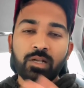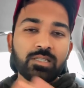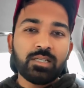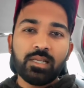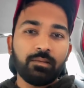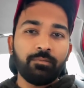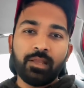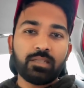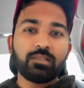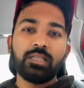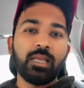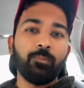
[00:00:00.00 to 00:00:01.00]
వరస్ట్ uh,
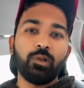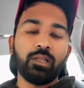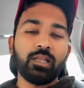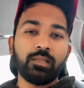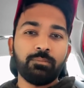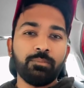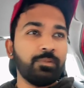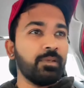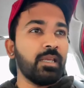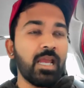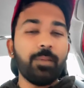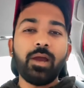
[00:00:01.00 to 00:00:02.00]
వరస్ట్ది ఏముండదు అంటే
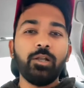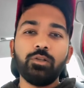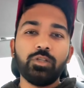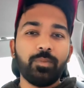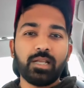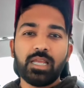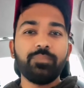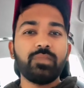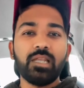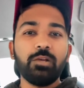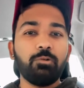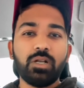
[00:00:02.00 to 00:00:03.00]
ఏమైంటుందో మనకేం
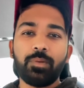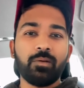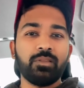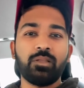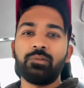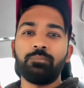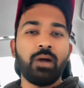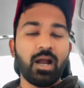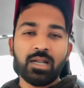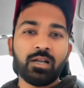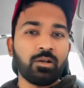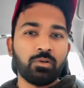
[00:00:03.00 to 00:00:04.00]
తెలియకుండా మనం అందరం
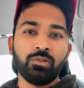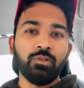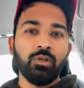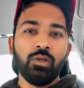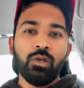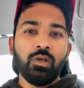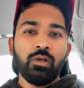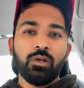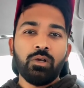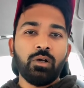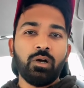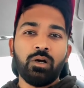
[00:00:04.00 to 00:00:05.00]
మాట్లాడకూడదు
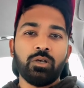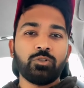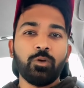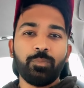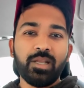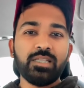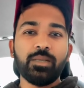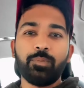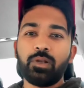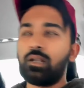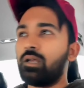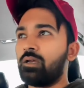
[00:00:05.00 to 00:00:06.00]
సో uh, ప్లీజ్
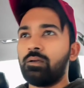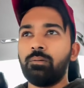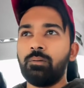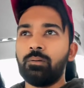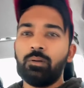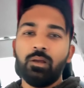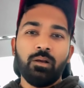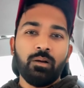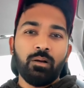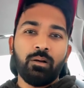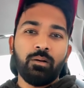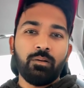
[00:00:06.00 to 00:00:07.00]
ఎప్పుడన్నా
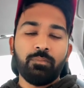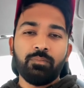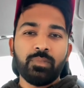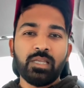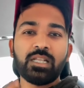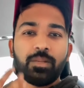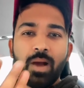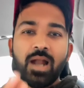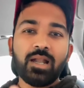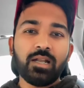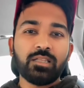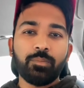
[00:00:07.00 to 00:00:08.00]
uh, ఏదైనా
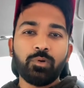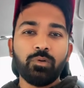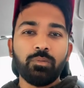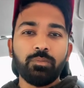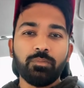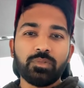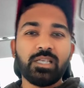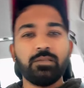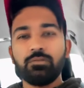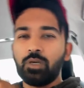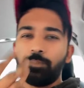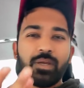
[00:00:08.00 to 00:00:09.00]
మాట్లాడేటప్పుడు సి
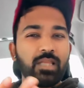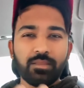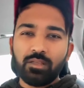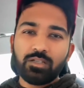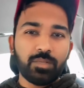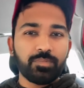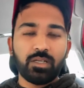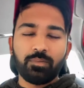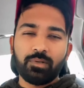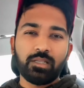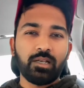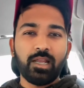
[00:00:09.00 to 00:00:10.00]
చెప్పేది అందరు
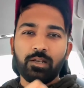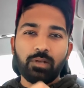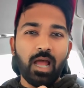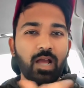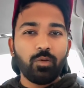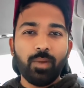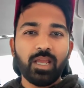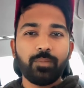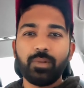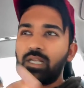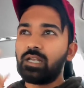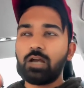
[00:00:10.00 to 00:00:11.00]
చెప్తారు బ్రదర్ నేను నాకు
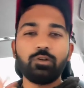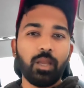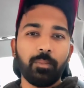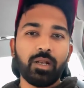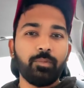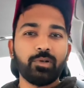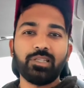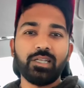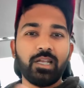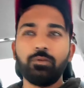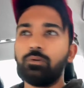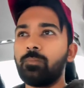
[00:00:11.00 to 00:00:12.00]
మైక్ పెట్టి నాకు కెమెరా
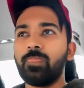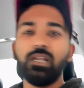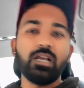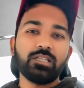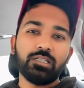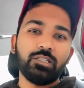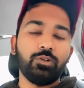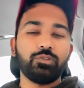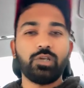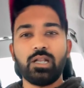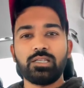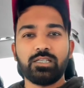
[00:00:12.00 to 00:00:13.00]
పెడితే నేను ఇలా
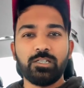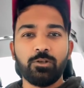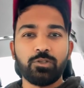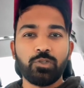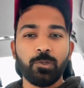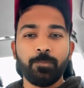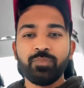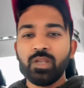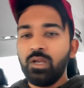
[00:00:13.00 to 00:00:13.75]
చేసిండొచ్చు అలా చేసిండొచ్చు